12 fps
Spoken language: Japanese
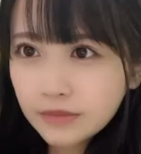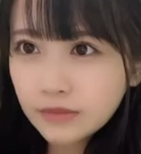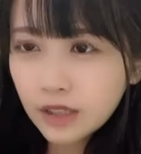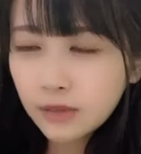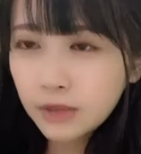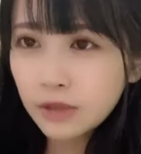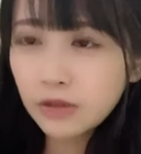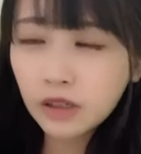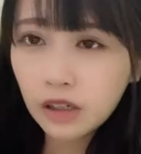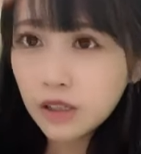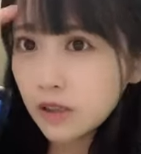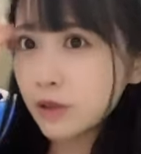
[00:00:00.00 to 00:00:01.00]
雨の中
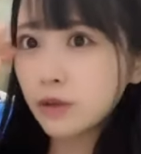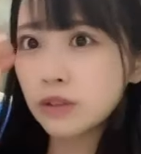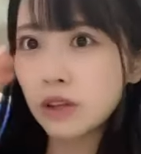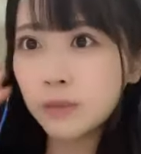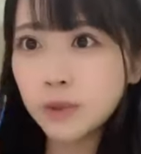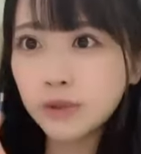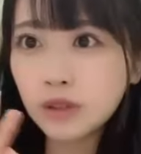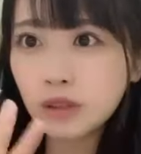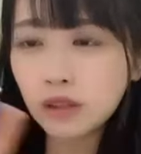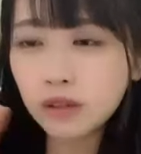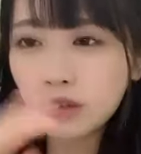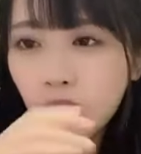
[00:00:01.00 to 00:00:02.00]
いや今日ね雨降って
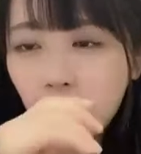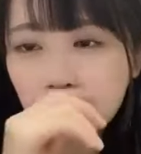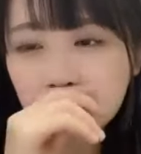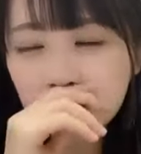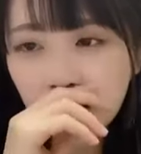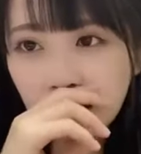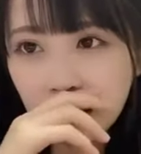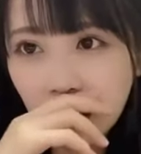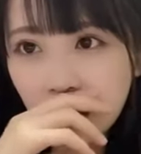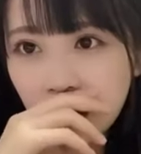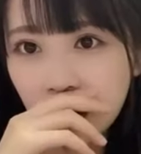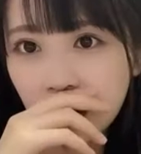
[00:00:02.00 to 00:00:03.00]
ないてか明日か
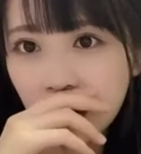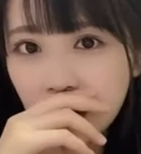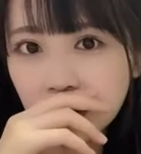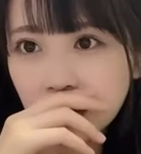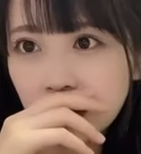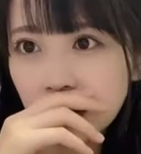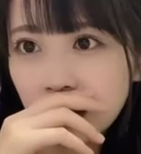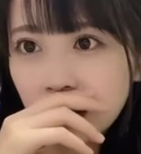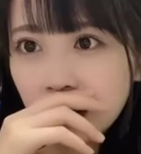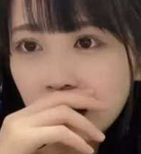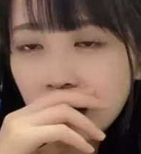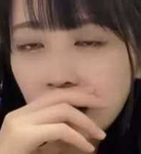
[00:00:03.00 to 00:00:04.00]
らうん
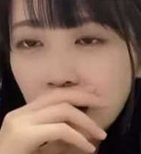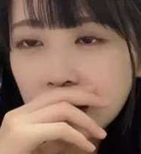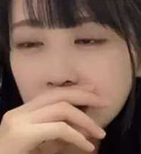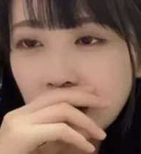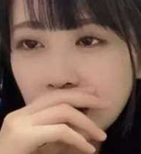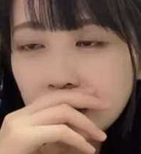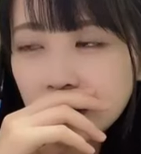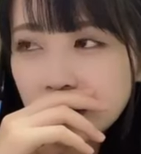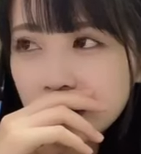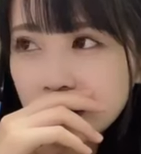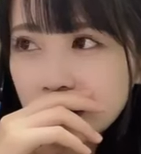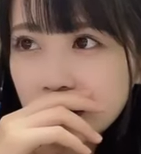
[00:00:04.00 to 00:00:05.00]
朝うん
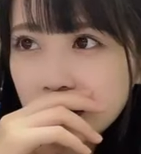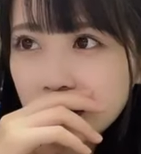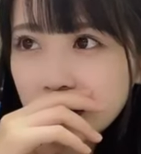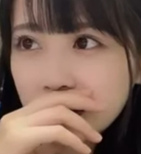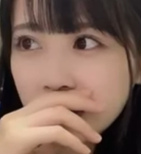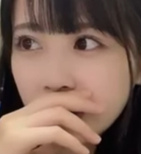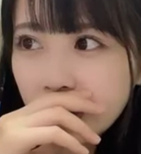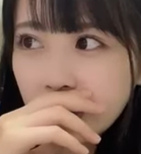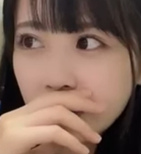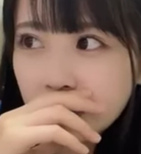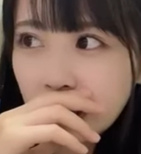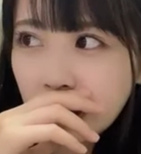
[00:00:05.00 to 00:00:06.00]

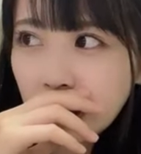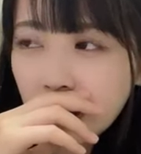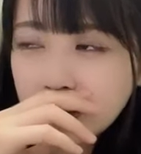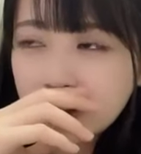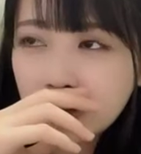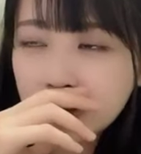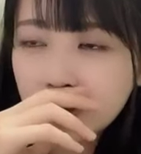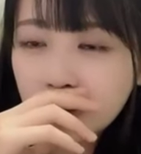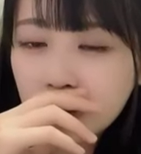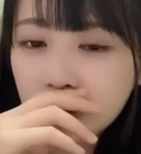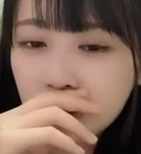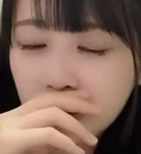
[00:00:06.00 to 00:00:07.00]
今日は朝は降っとっ
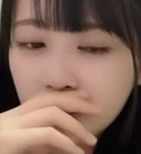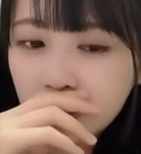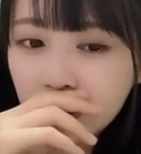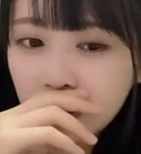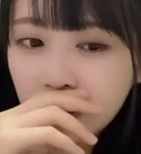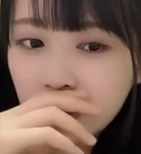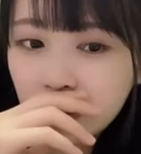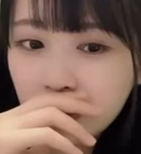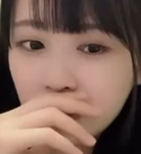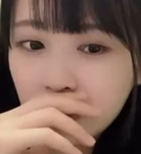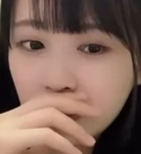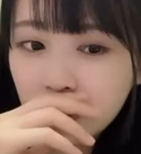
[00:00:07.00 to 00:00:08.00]
たんだけどね
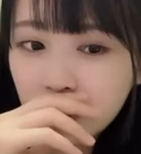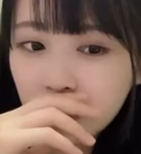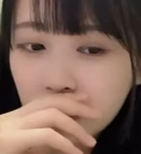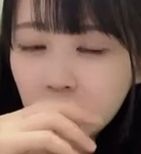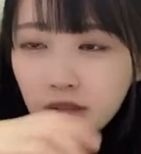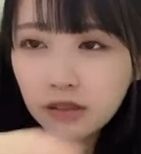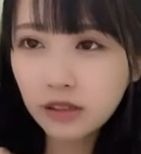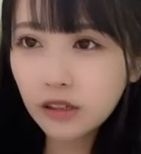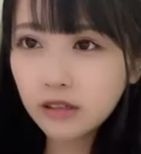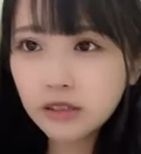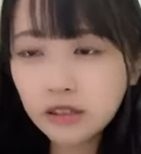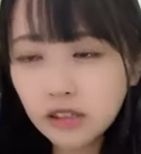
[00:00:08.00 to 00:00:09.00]
なんかね止
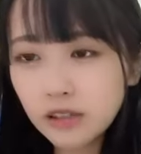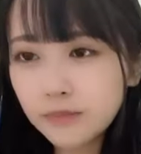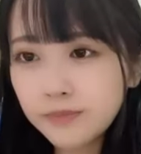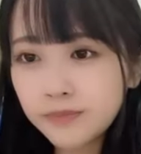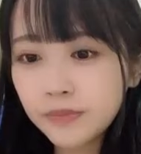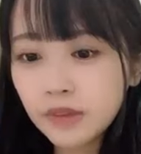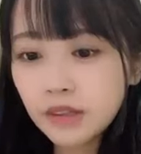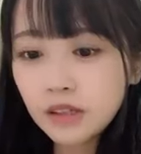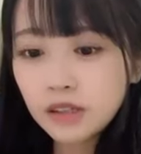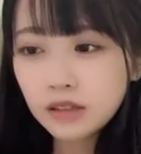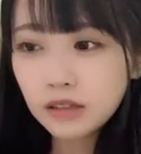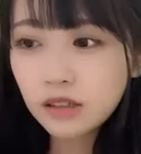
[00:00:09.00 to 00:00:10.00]
んでね
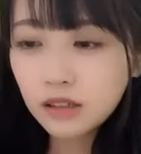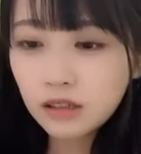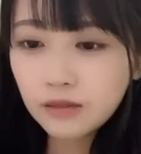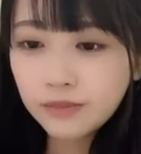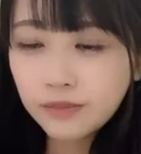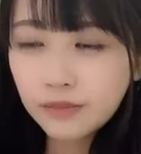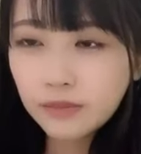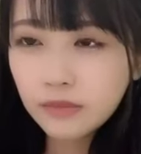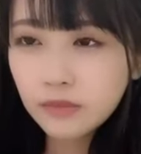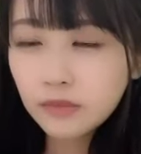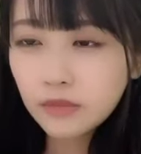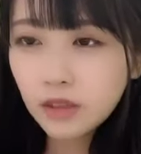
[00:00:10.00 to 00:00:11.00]
で
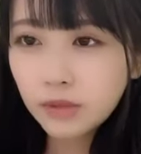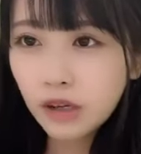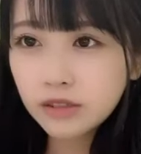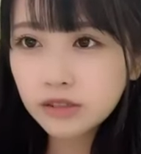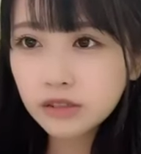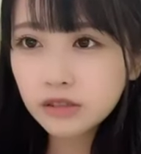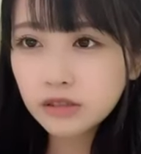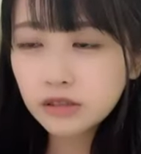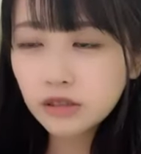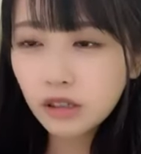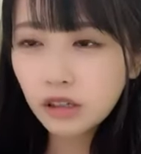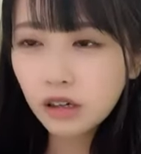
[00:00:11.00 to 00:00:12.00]
多分明日
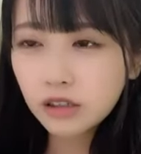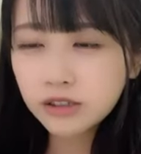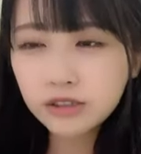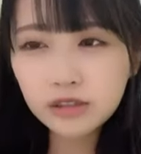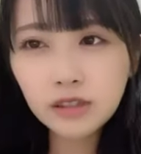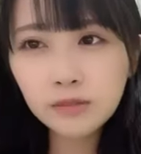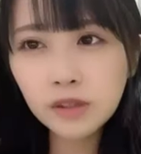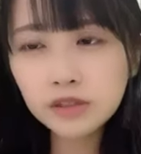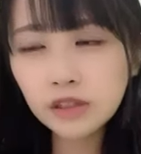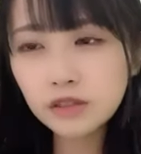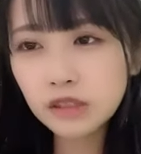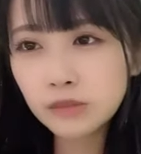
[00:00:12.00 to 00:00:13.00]
明日も明
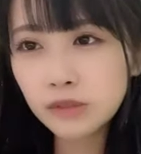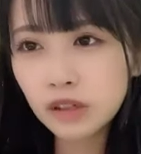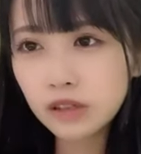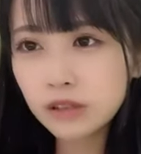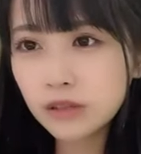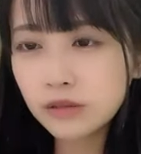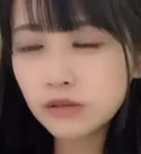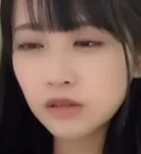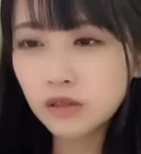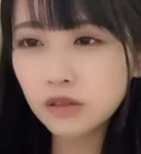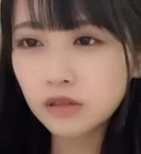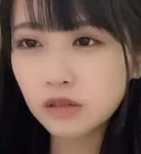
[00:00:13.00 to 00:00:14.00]
後日も晴れてるんじゃな
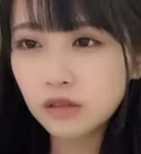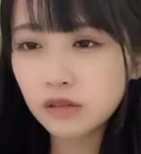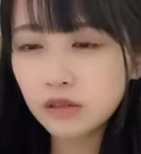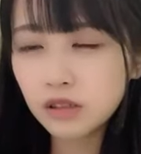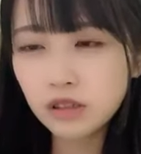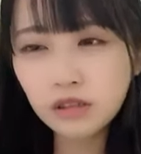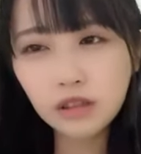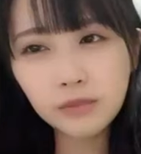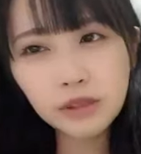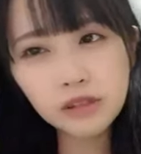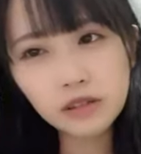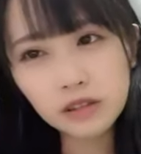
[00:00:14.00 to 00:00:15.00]
いかなえ雨
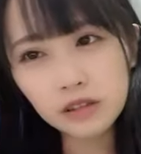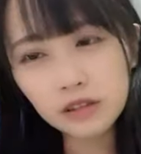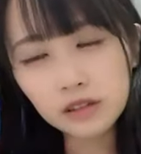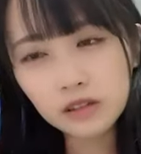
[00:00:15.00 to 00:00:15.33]
だったっけ